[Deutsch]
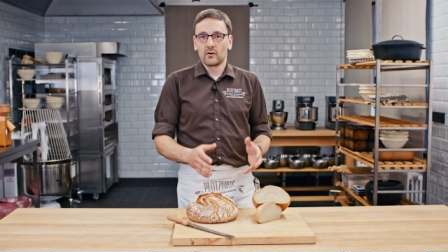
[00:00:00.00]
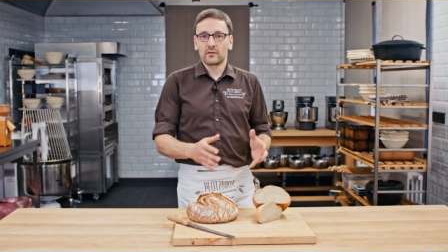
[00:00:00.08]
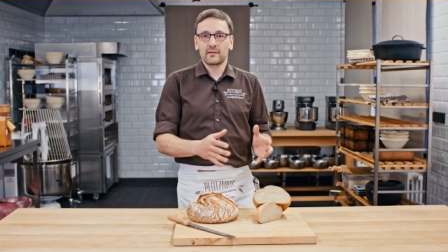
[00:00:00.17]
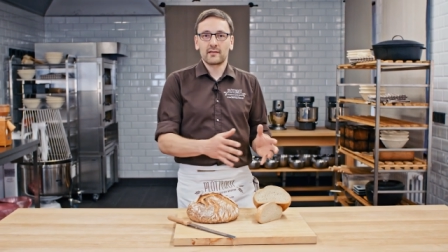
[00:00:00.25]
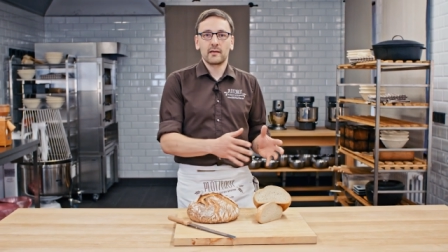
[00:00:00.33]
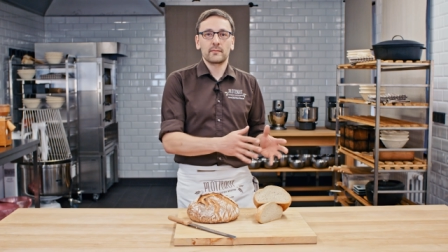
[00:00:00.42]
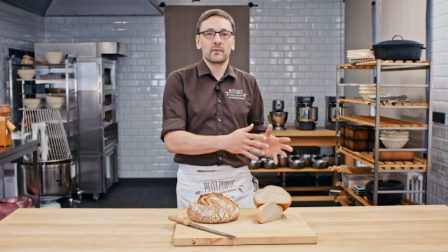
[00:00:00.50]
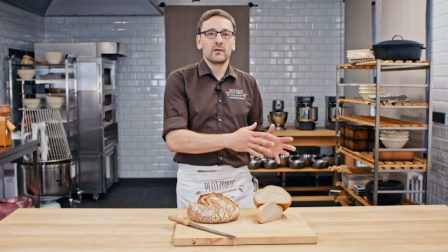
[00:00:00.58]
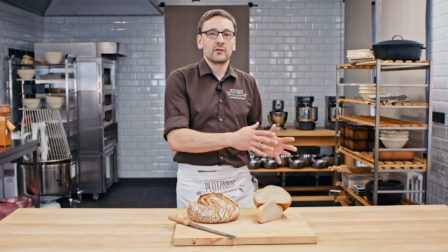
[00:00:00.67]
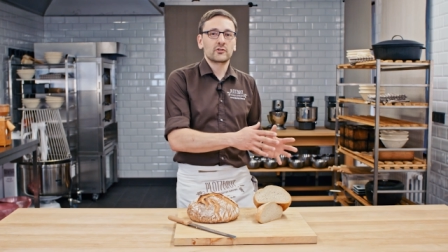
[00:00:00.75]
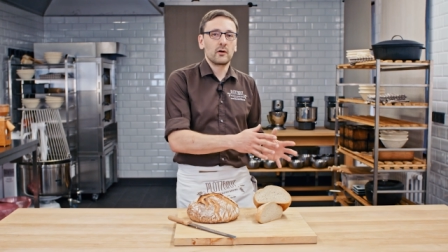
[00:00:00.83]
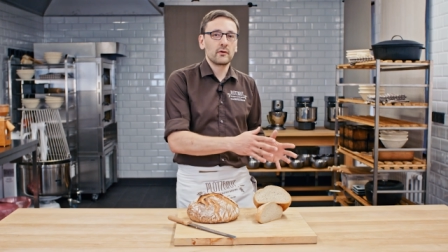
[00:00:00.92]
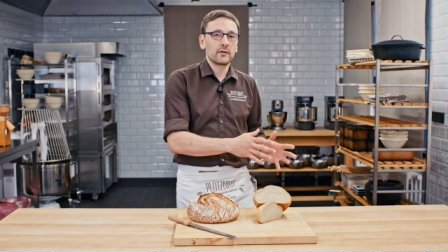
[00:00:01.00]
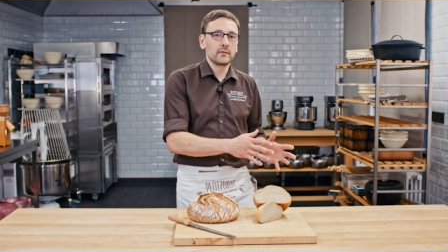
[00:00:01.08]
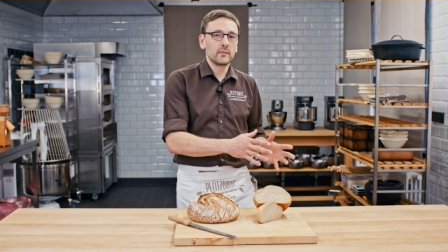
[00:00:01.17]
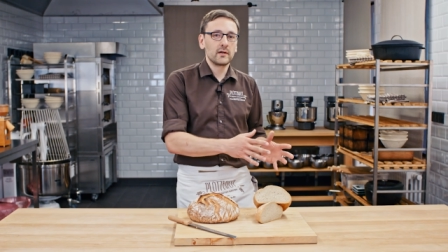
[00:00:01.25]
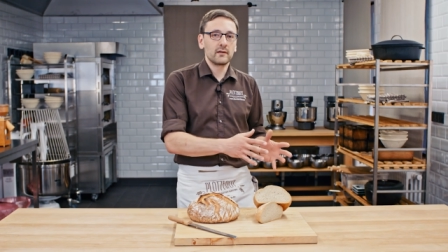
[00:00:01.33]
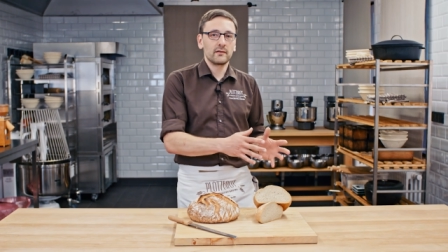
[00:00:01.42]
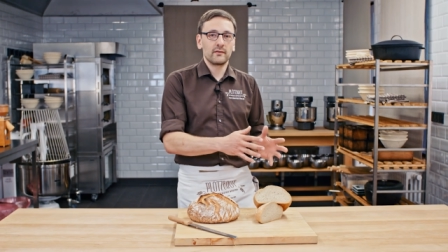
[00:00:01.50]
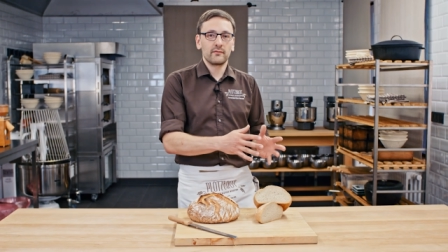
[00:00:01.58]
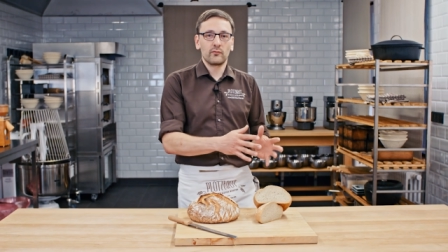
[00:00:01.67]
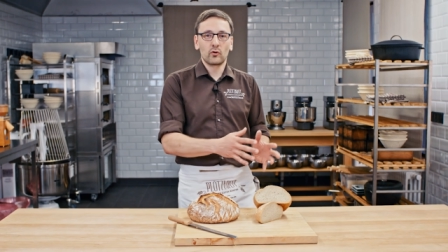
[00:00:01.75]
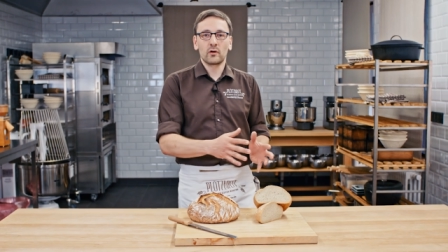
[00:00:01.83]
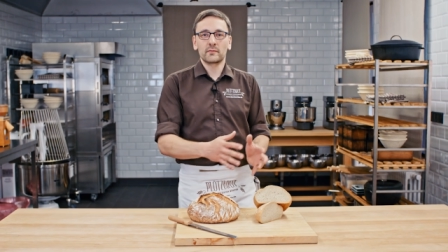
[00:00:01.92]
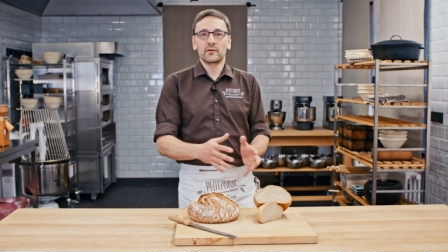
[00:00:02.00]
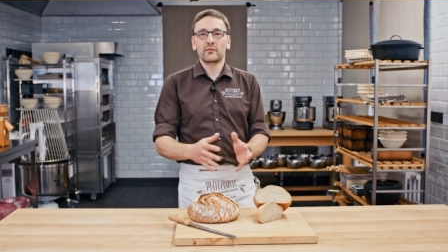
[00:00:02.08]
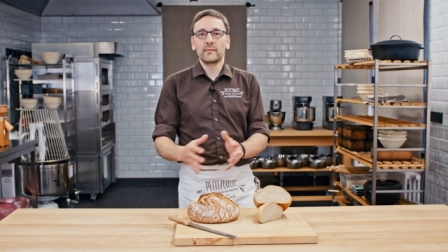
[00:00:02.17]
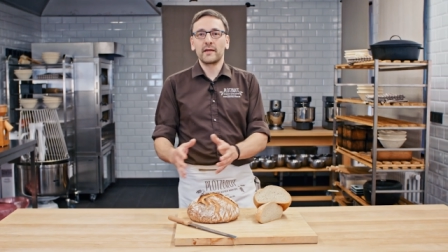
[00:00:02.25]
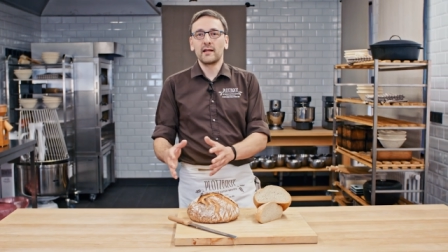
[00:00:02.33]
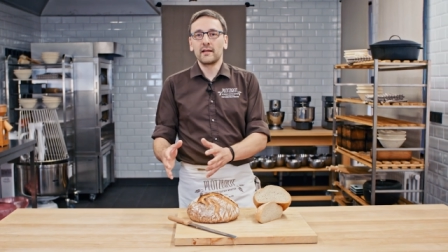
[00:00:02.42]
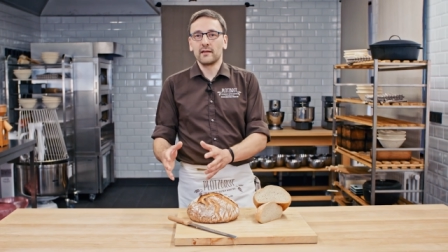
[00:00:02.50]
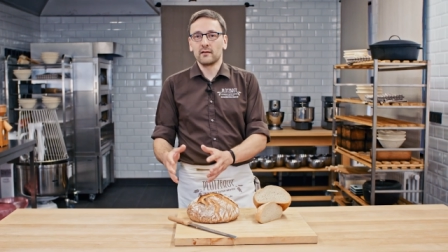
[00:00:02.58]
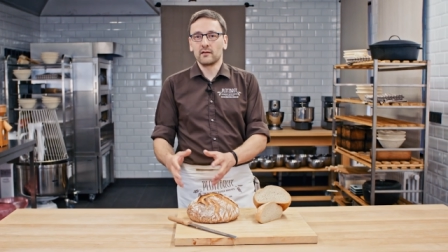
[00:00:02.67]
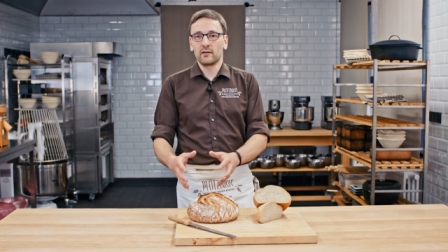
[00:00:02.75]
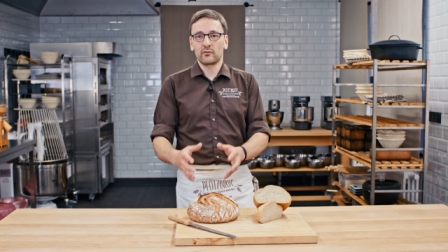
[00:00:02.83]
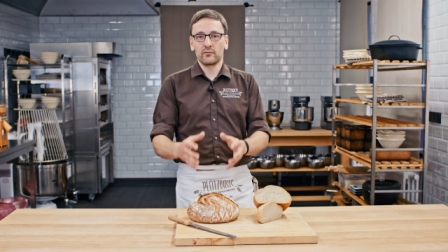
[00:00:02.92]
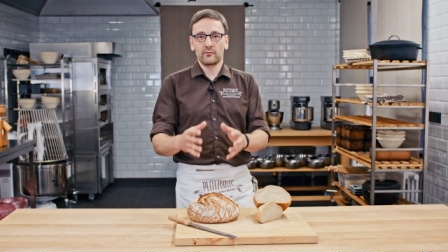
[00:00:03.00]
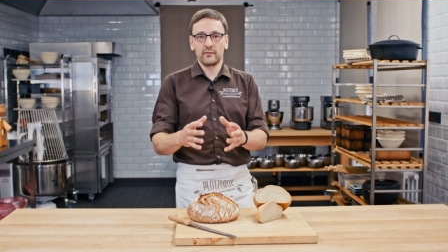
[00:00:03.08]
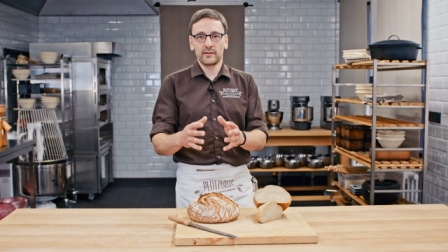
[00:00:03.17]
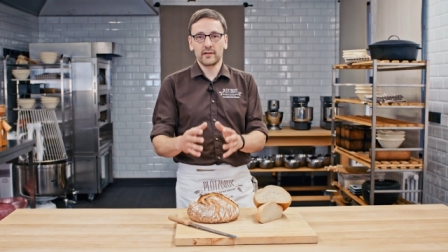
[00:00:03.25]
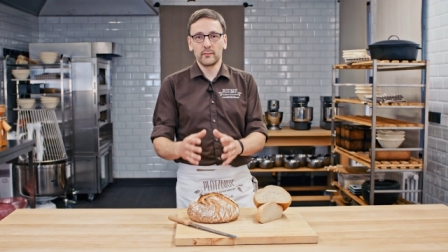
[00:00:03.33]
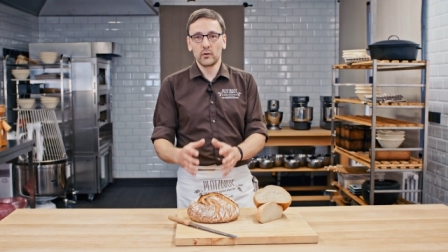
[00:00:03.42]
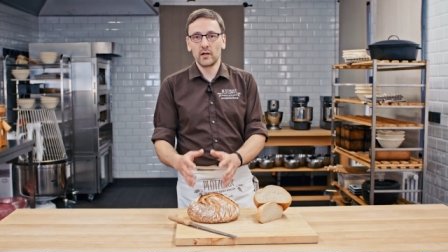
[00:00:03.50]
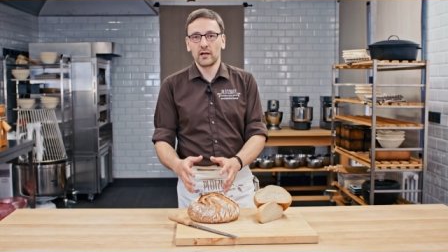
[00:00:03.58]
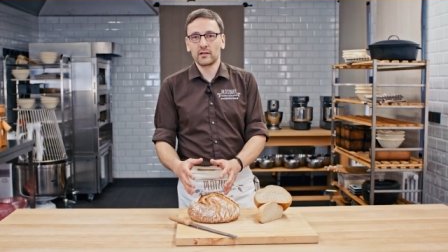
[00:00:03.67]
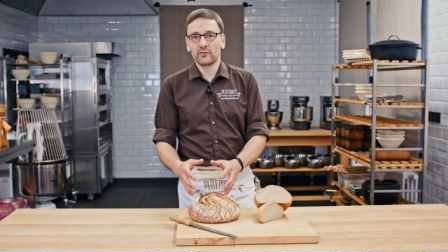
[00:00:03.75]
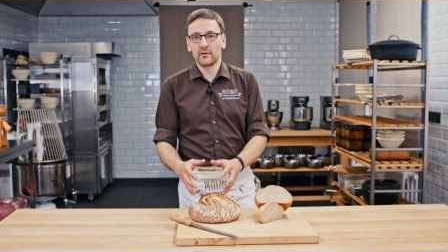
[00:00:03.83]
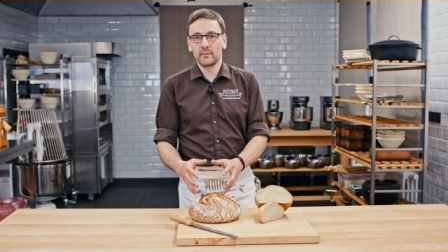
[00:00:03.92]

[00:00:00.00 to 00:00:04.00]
Und deshalb schaue ich immer, wo kommt das Mehl her? Also welcher Müller hat es